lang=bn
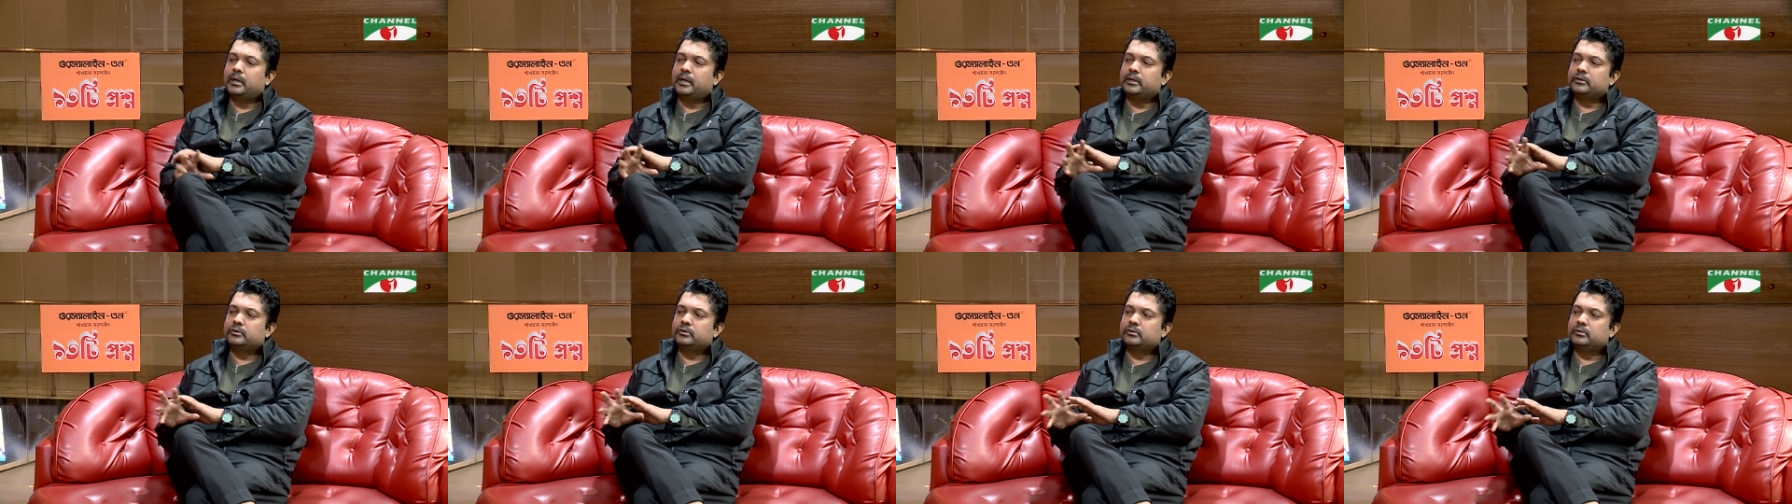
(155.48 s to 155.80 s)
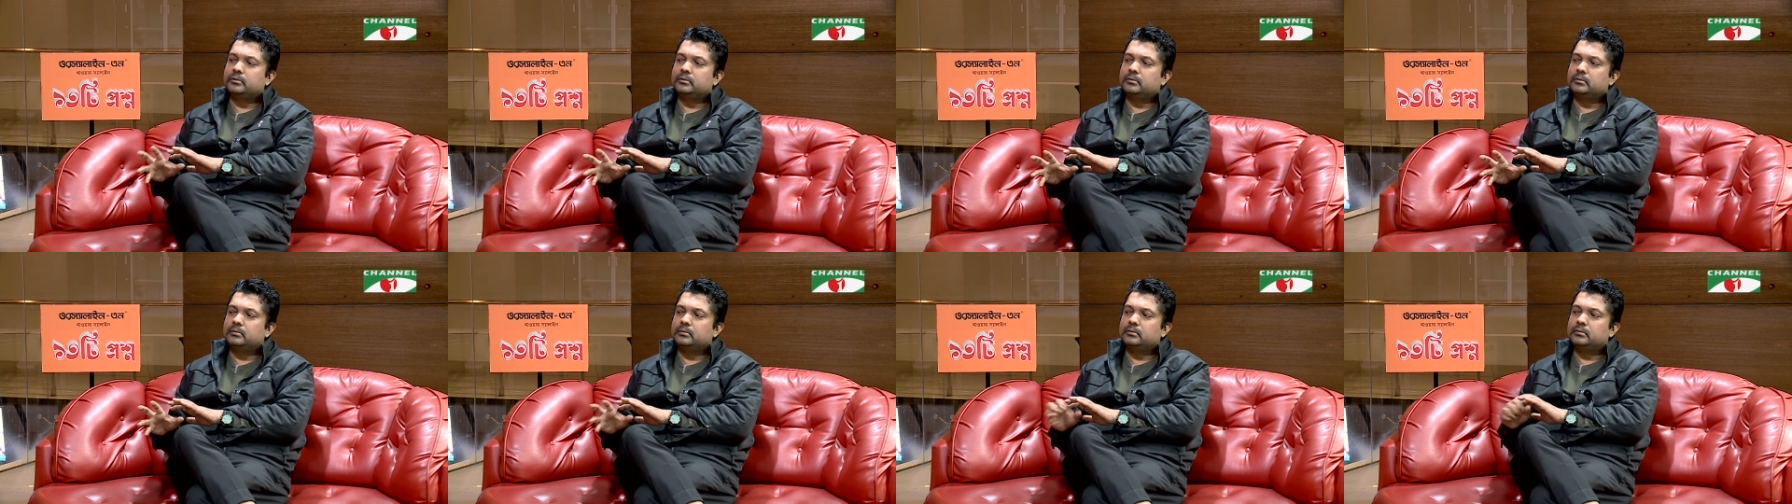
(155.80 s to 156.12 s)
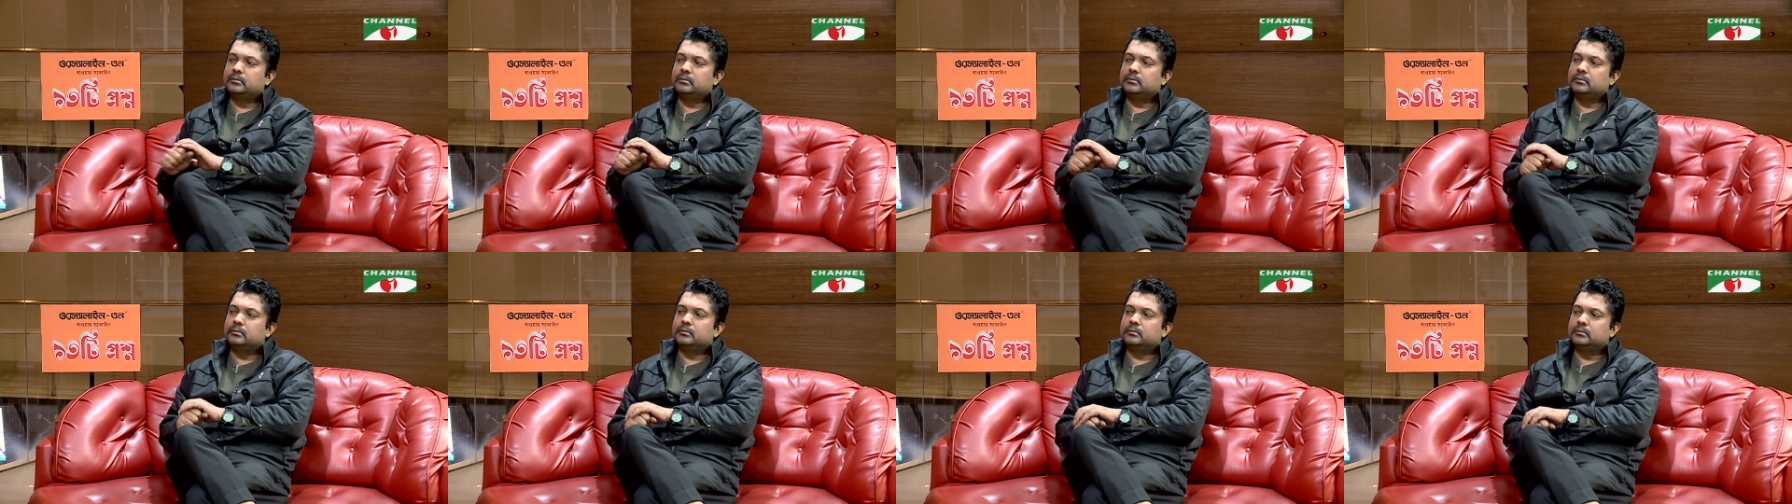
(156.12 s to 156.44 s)
একজন
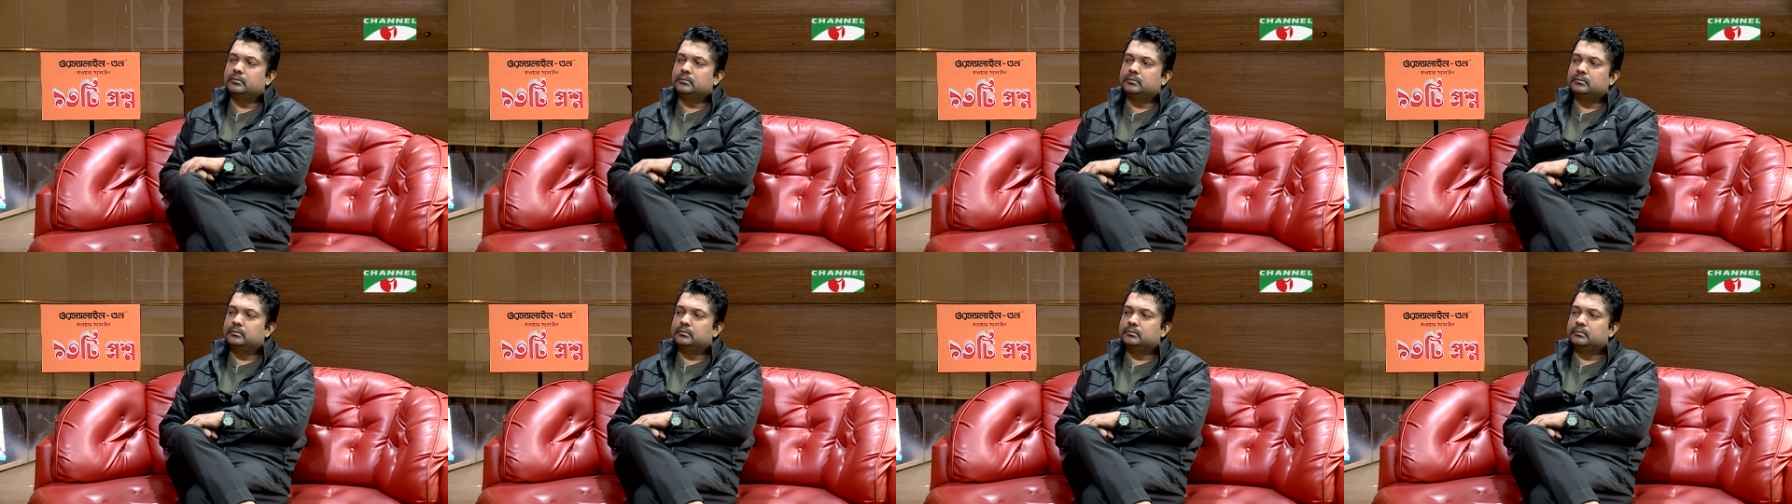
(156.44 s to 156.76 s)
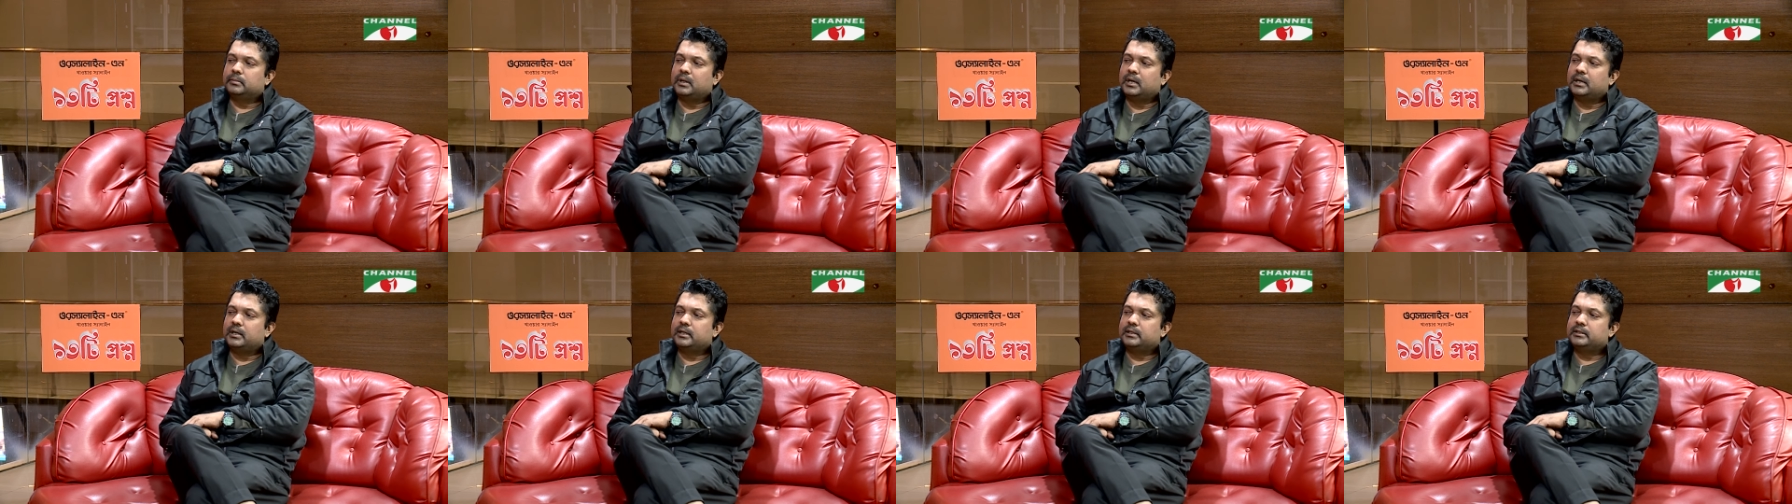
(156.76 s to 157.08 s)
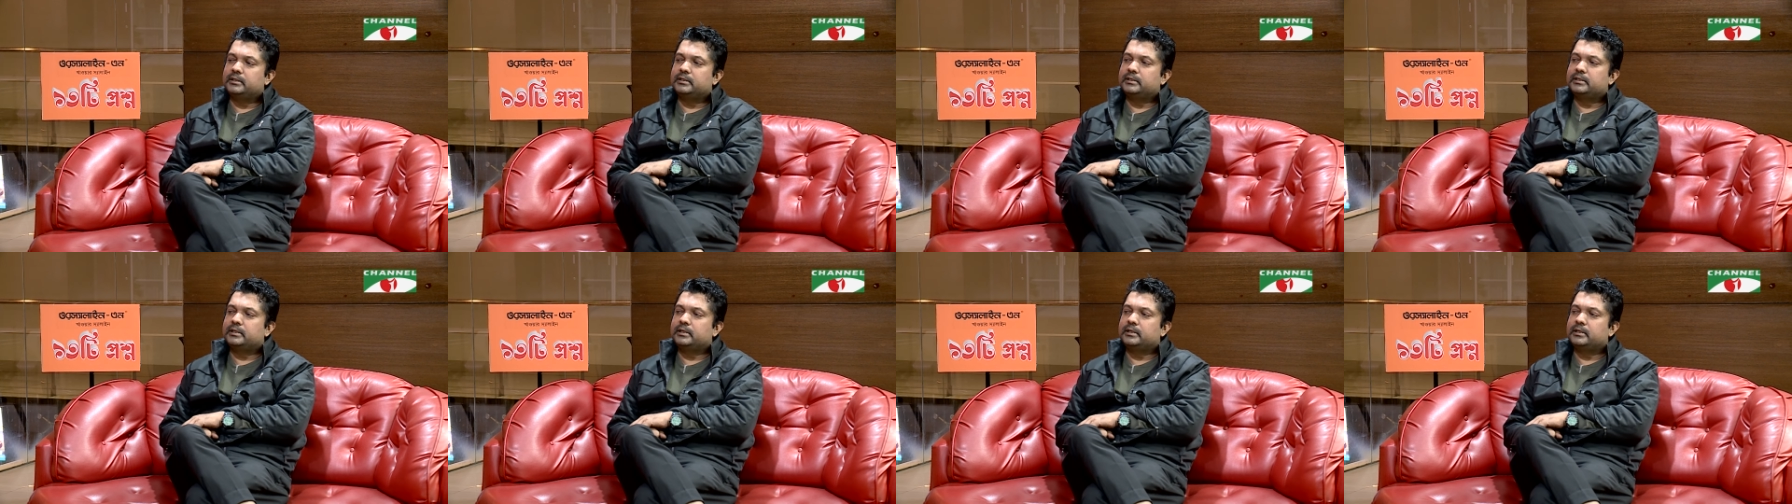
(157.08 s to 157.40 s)

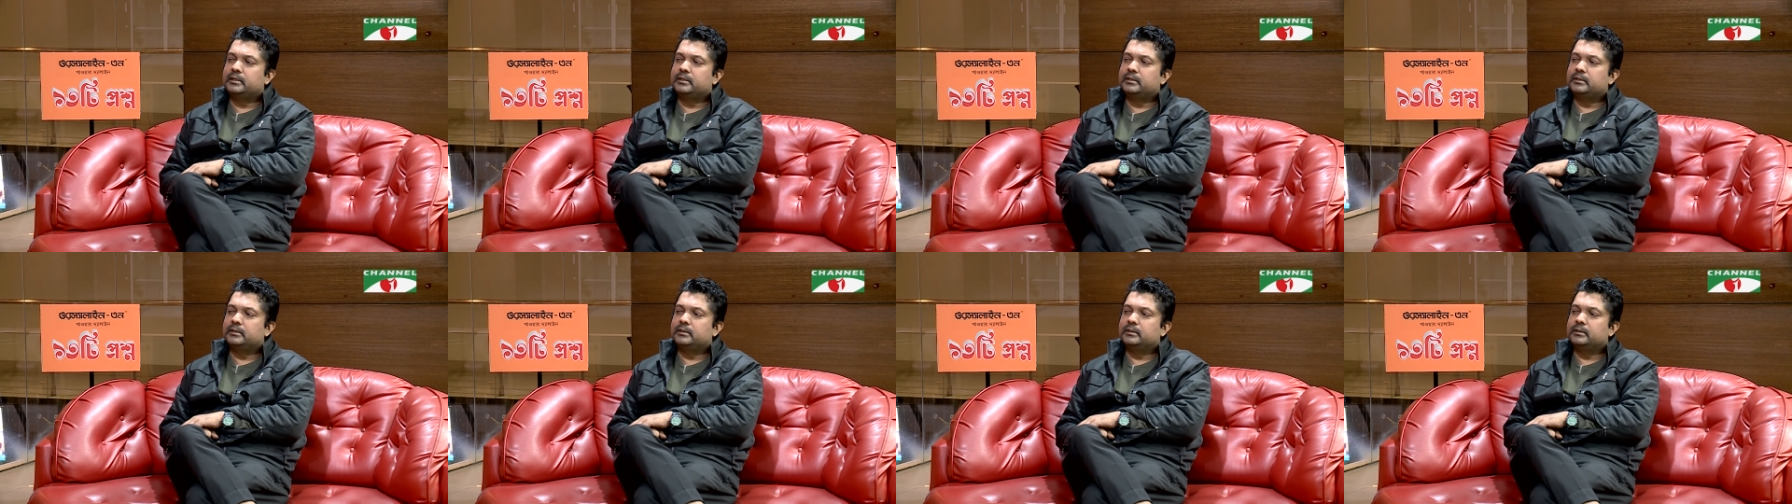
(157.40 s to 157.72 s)
বাংলাদেশের